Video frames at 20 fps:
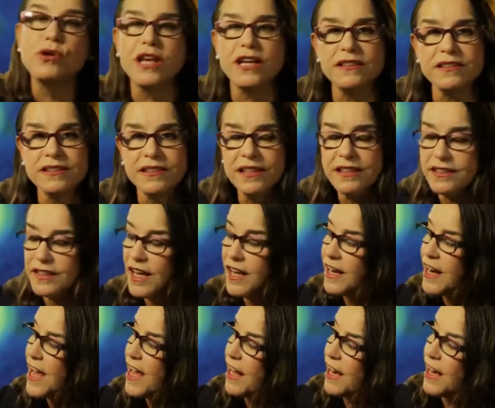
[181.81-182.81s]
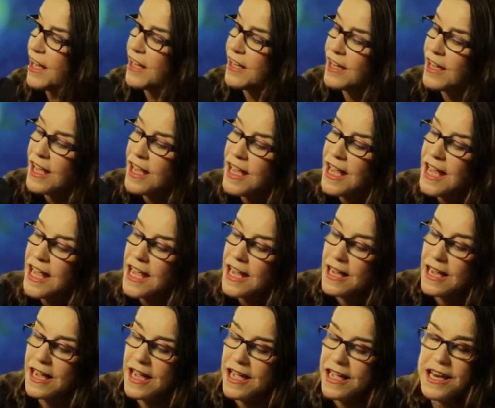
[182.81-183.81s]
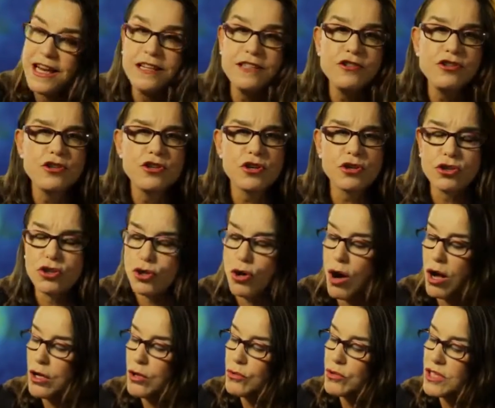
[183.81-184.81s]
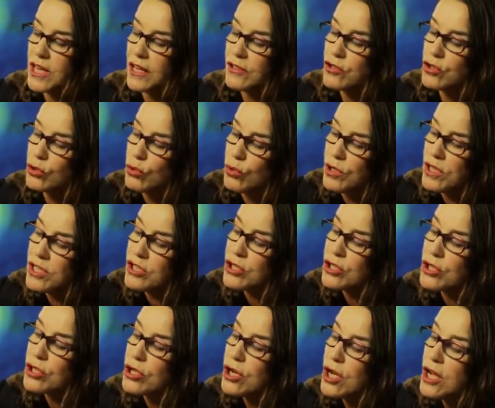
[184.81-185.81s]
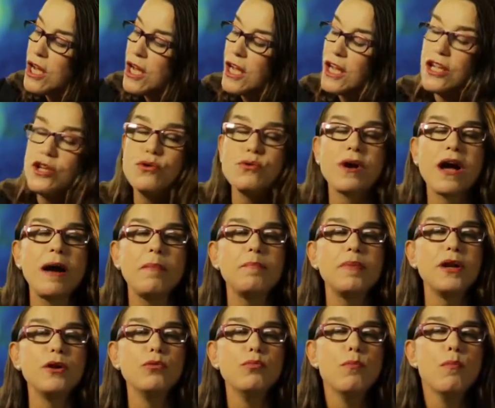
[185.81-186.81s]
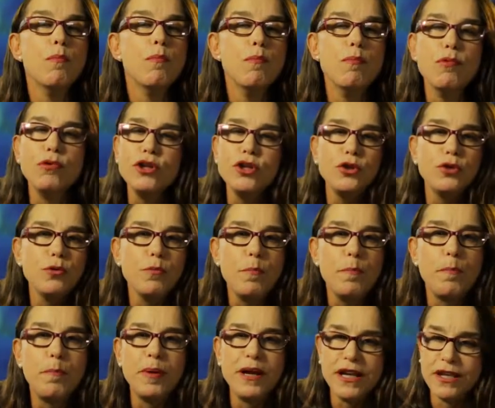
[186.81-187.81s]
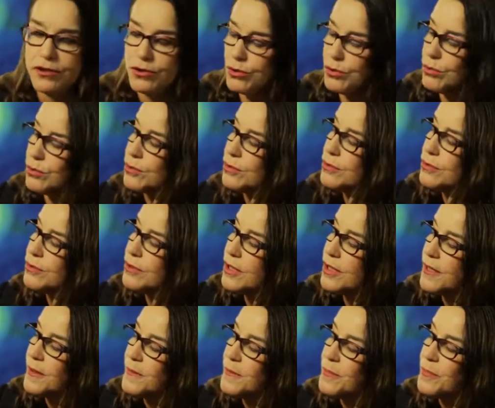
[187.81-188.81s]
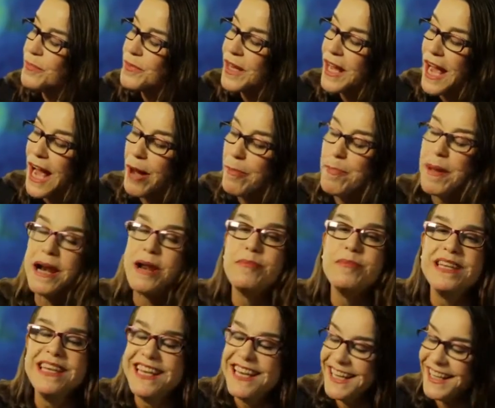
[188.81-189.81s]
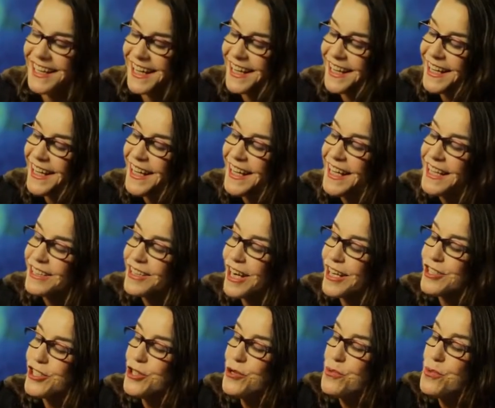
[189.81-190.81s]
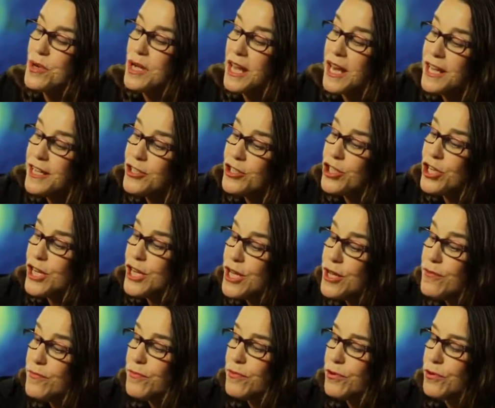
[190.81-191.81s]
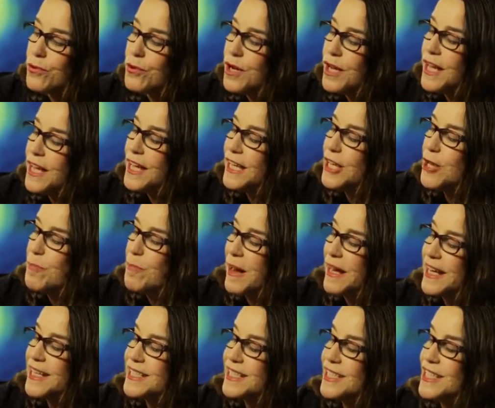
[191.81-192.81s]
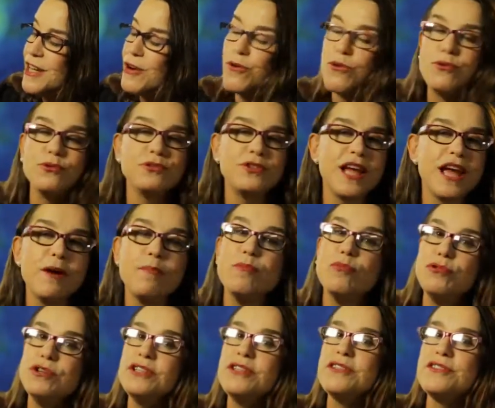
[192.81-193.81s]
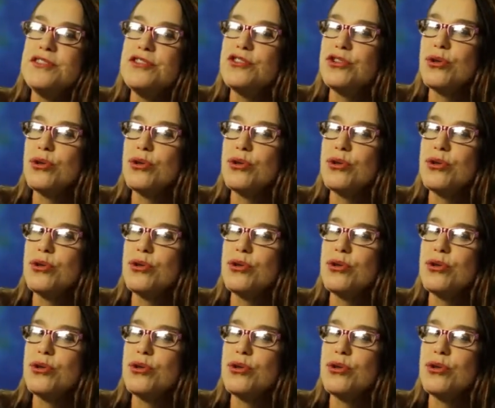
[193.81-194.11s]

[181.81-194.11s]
do que a Cinderela. Grandes olhos azuis e o cabelo muito preto. A bela menina trazia um grande livro que parecia conter muitas